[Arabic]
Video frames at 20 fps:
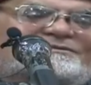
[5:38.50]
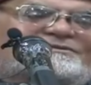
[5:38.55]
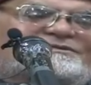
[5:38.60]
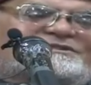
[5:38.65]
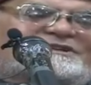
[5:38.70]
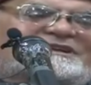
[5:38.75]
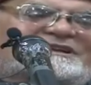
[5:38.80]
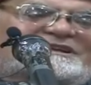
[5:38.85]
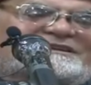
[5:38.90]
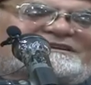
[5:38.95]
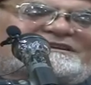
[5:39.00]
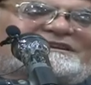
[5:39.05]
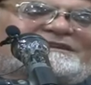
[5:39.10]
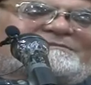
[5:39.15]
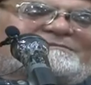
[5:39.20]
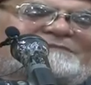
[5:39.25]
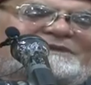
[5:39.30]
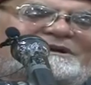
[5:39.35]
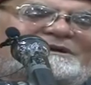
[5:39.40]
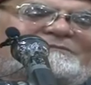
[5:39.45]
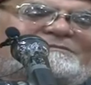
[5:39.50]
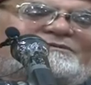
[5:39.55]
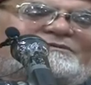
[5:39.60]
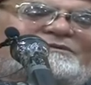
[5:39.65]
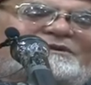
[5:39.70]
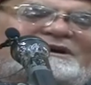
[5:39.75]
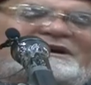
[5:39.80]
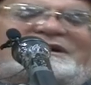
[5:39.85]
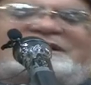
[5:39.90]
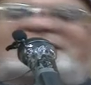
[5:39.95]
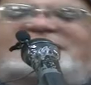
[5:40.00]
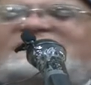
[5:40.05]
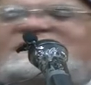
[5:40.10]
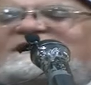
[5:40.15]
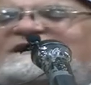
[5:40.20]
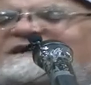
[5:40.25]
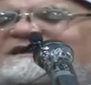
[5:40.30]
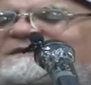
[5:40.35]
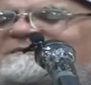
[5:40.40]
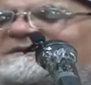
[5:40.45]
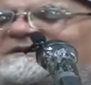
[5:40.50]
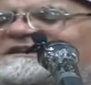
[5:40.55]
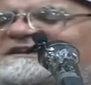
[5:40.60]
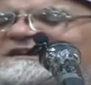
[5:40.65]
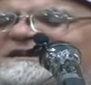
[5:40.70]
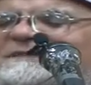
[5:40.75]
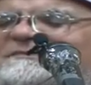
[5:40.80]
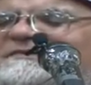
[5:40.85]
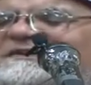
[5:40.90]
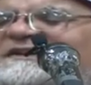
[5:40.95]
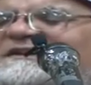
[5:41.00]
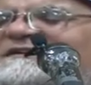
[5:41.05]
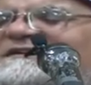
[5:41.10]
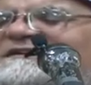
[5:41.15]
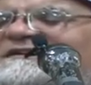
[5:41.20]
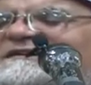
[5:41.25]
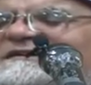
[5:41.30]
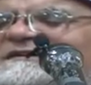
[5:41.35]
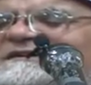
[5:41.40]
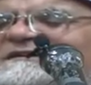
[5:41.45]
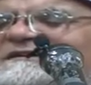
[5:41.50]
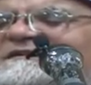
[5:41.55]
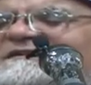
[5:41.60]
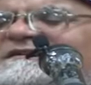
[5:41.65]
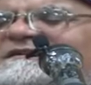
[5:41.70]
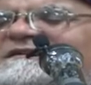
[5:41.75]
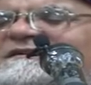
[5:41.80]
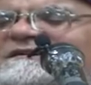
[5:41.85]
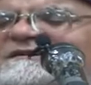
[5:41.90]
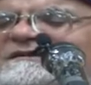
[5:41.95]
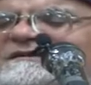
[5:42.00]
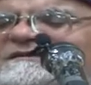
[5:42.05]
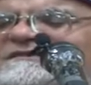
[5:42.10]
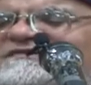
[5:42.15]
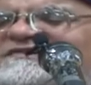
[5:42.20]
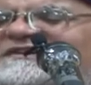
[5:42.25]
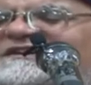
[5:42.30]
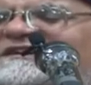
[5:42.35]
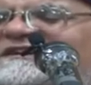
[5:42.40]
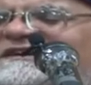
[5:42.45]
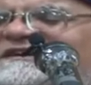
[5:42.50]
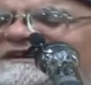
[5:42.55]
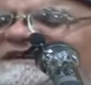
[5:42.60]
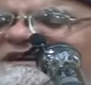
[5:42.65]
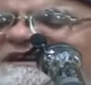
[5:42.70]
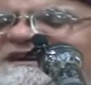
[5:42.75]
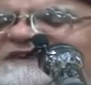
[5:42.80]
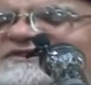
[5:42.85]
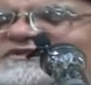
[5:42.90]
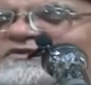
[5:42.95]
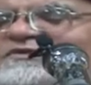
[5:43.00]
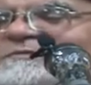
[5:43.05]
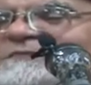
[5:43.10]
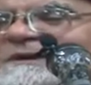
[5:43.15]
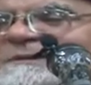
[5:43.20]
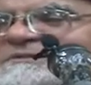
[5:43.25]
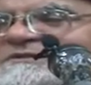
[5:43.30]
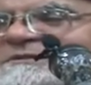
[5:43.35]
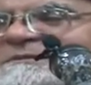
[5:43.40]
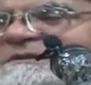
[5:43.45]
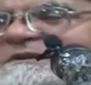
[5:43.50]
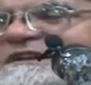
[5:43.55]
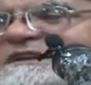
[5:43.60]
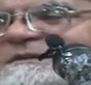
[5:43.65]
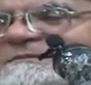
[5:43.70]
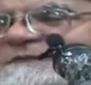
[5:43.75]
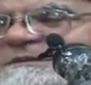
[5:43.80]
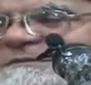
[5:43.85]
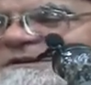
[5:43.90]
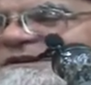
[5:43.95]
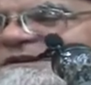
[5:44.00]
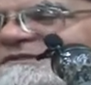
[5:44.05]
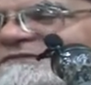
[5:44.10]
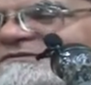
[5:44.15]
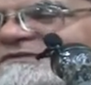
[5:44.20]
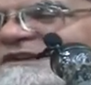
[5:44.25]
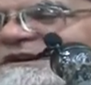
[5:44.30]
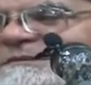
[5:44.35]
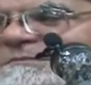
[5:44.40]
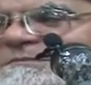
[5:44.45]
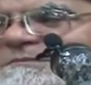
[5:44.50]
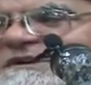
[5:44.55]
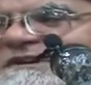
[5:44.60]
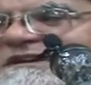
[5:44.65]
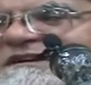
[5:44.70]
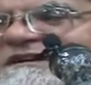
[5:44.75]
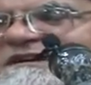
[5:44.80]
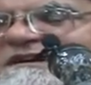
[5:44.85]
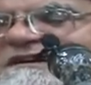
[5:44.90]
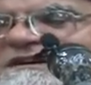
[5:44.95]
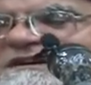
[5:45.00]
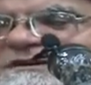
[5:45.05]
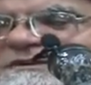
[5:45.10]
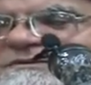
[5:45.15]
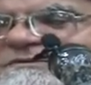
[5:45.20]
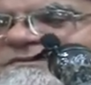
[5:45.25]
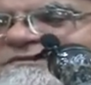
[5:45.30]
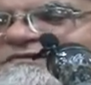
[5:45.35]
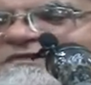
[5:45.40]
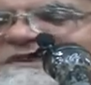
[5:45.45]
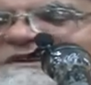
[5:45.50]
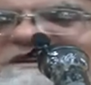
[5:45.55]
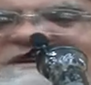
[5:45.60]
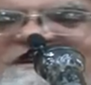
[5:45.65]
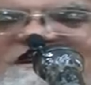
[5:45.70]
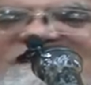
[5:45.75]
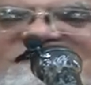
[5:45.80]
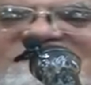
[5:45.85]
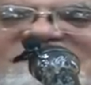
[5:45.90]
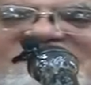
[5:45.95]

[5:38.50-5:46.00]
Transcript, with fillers: الجنة نمها آه اللي جاب الكلام ده آه فكان أحدهم يمشي بالنميمة وأما الآخر فكان